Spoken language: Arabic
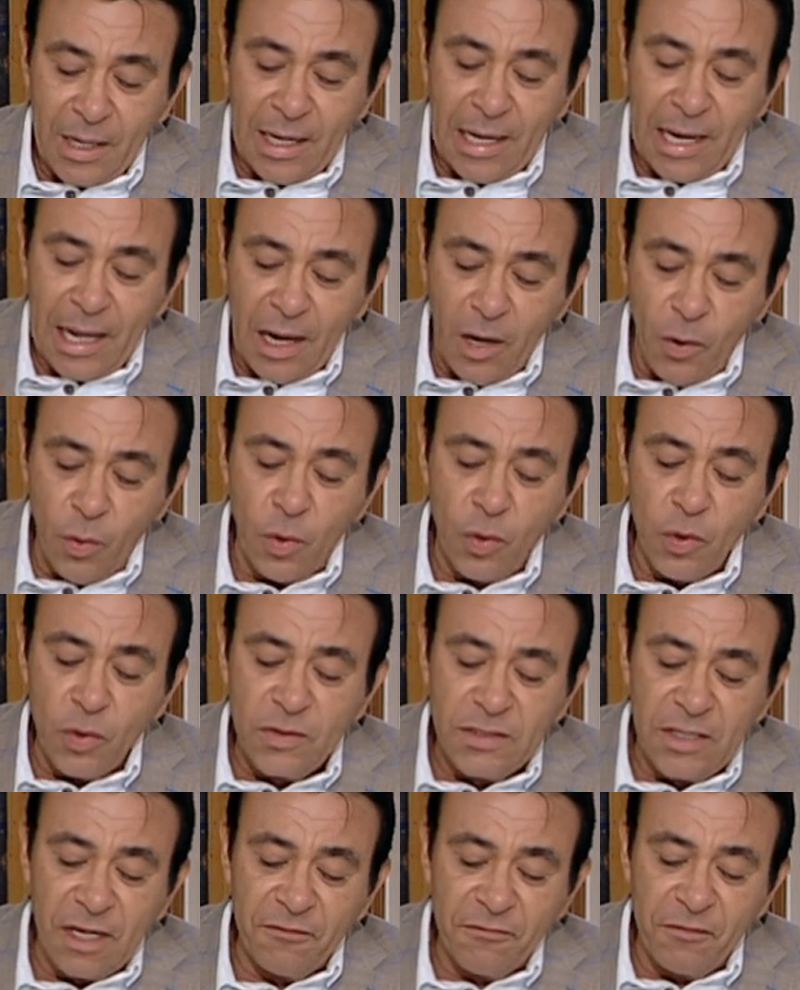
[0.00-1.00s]
لأوجه
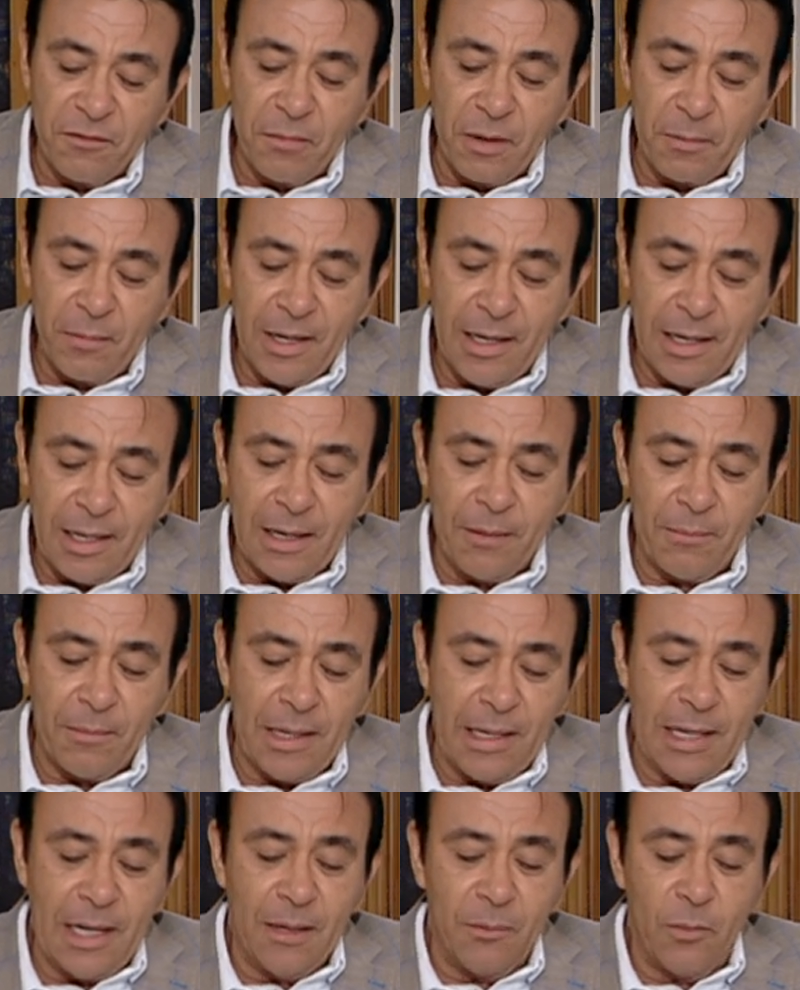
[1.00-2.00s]
صرف المبالغ
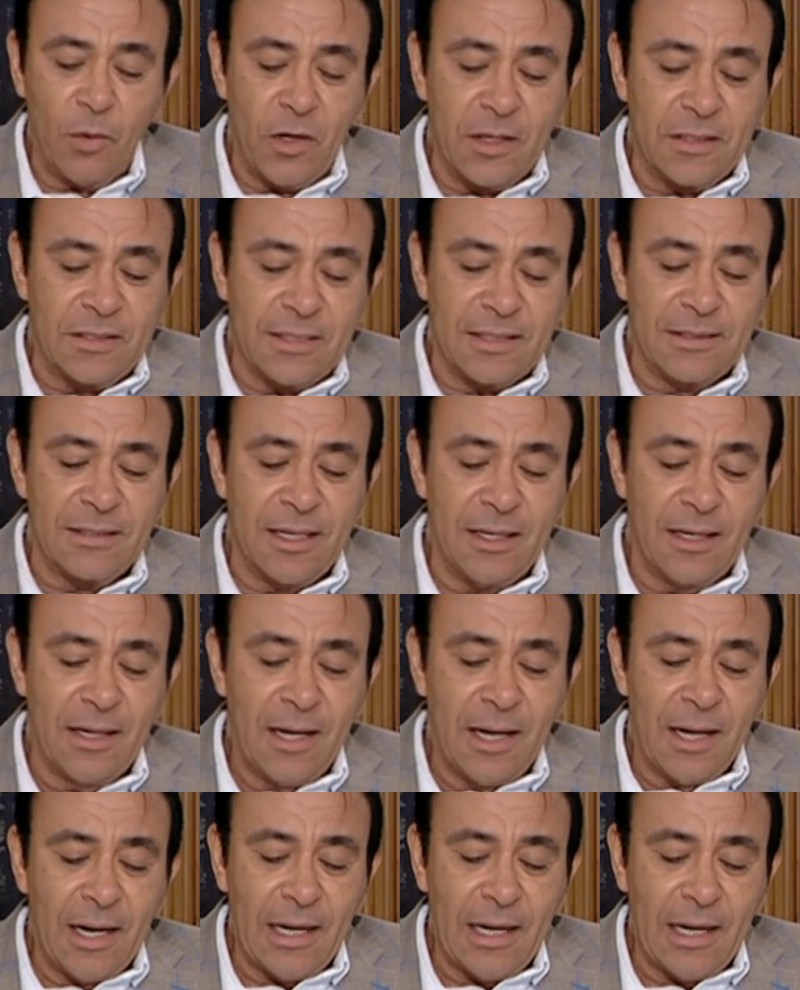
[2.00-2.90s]
المالية المخصصة